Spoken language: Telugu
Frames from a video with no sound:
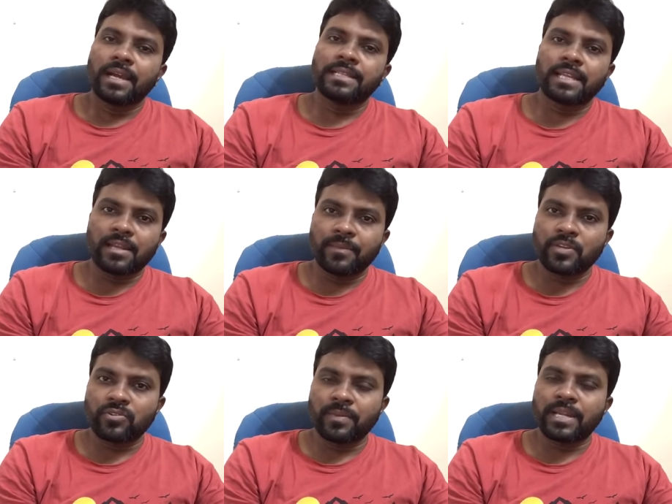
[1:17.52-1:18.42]
అయితే
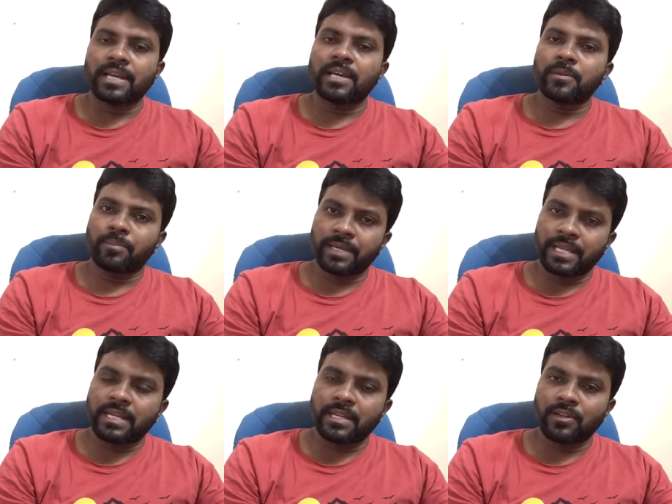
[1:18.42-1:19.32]
రమేష్ కుమార్ గారి
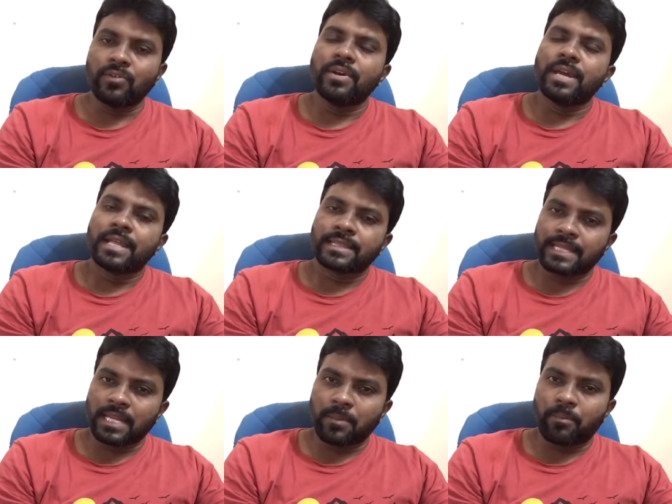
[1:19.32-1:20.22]
పర్యటనలో
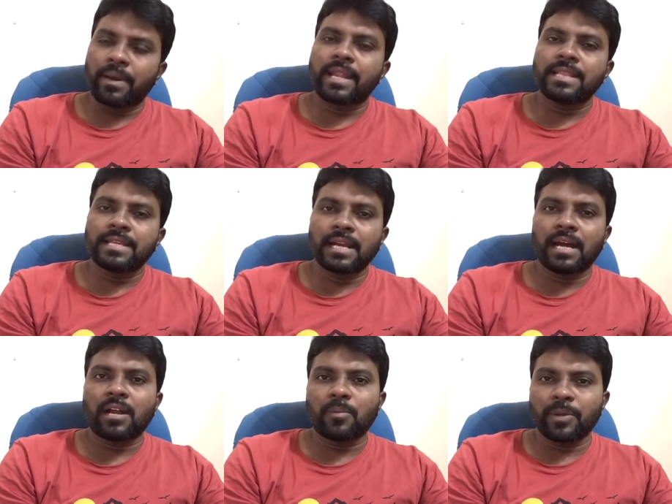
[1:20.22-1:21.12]
తన పరిధి
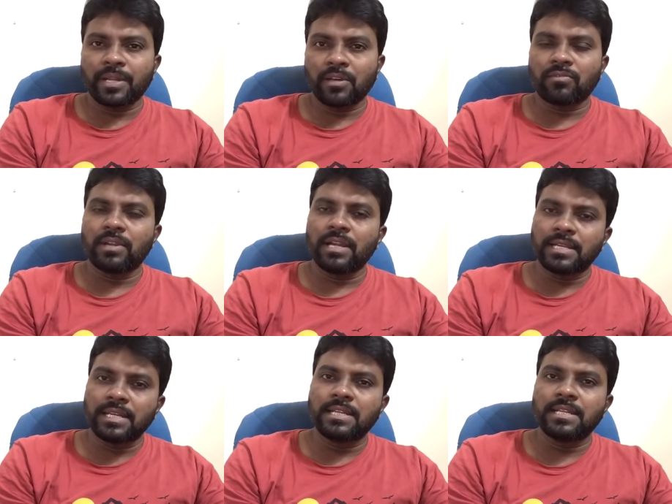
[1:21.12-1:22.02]
కాకపోయినా కూడా
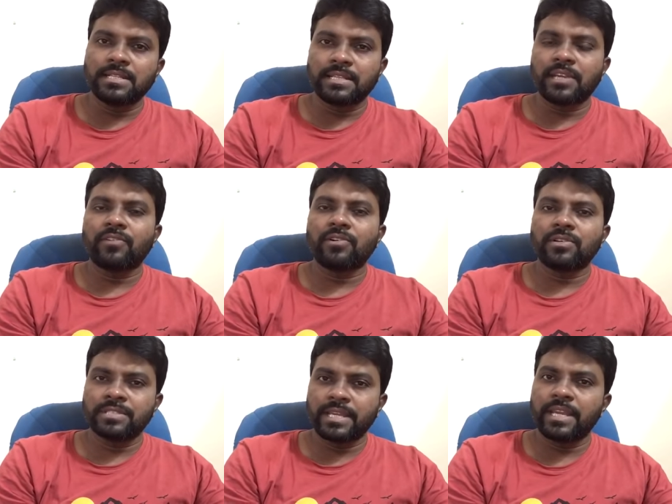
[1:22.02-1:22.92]
టీటీడీ జేఈఓ
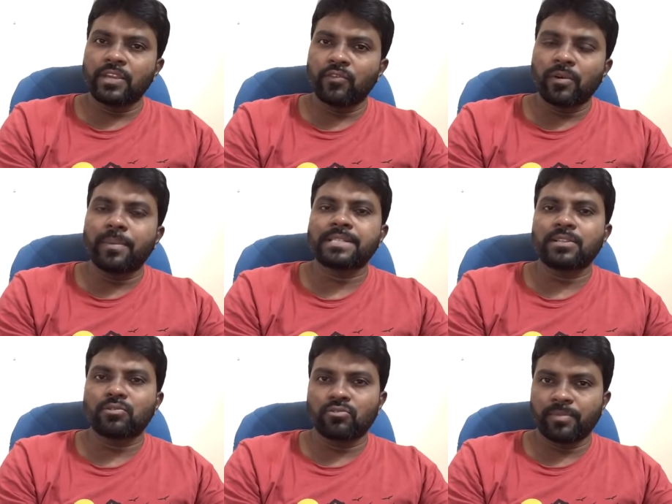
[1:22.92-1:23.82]
జేఈఓ
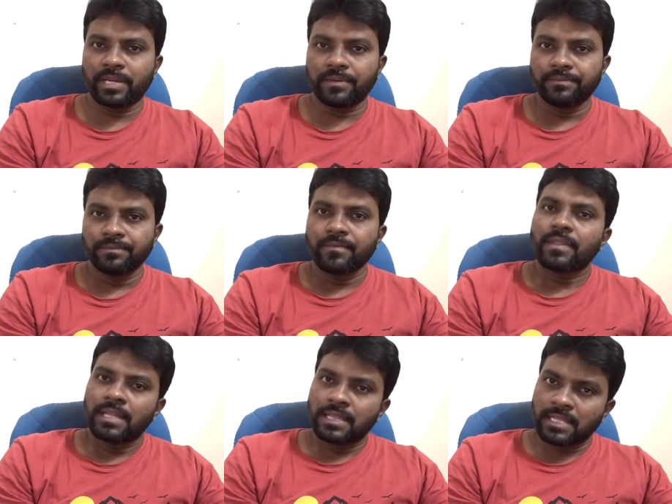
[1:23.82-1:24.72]
బసంత్ కుమార్
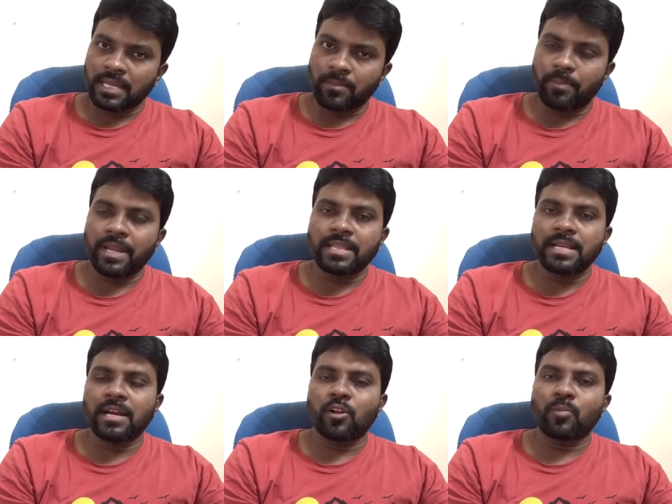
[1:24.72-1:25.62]
తన
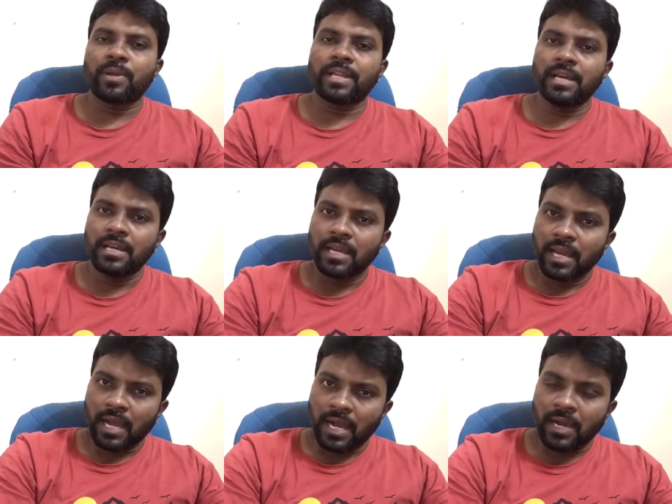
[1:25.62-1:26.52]
పరిధి కాకపోయినా
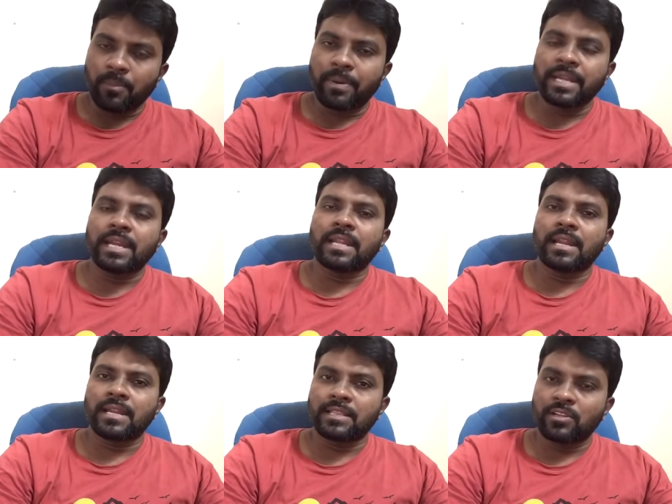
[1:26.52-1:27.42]
ఆ పర్యటన
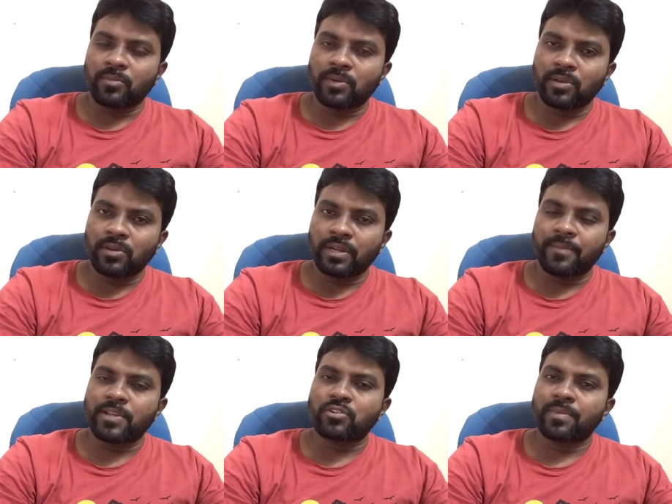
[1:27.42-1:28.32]
అంటే తిరుమలలో
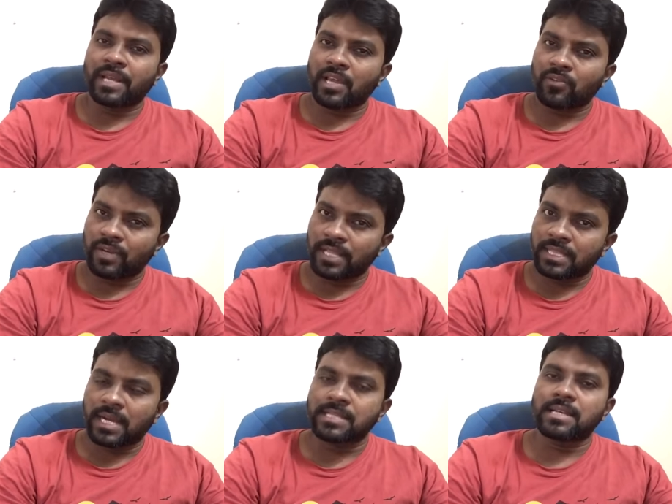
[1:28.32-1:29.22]
రమేష్ కుమార్ గారు
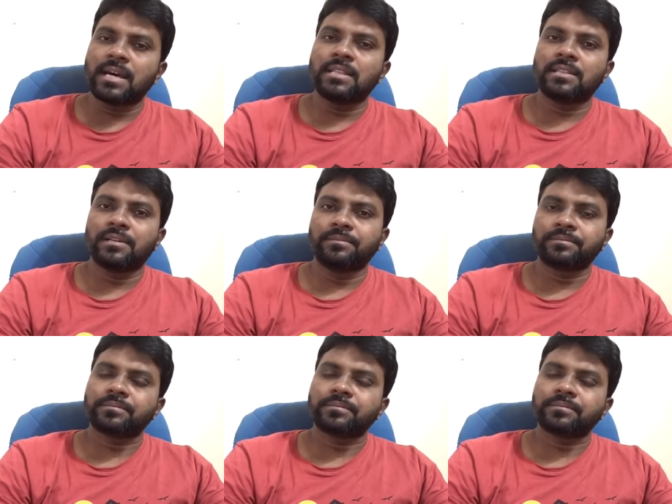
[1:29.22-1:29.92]
ఉన్నంత అశాంతం